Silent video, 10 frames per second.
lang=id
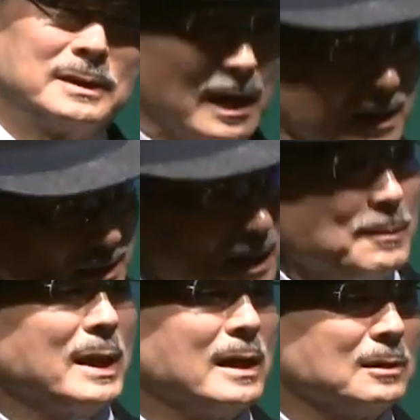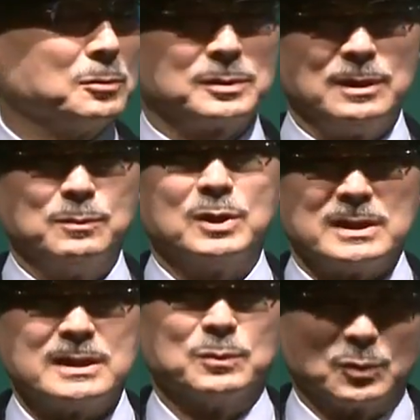Anak-anak kita sangat
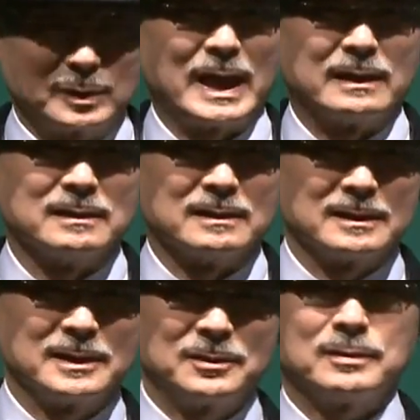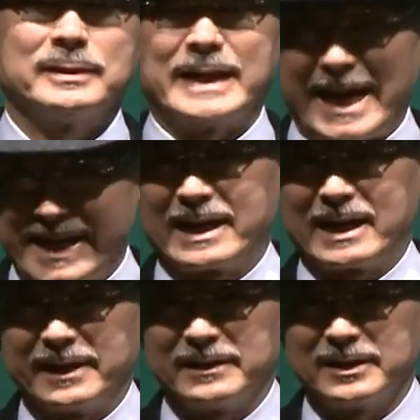lemah untuk menopang hidup mereka
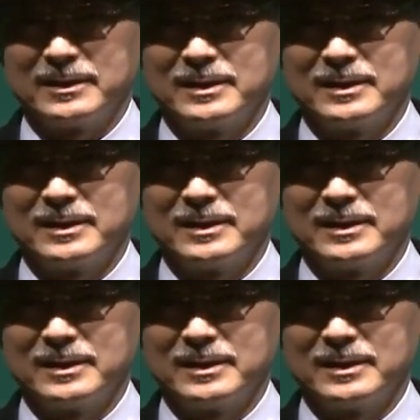sendiri,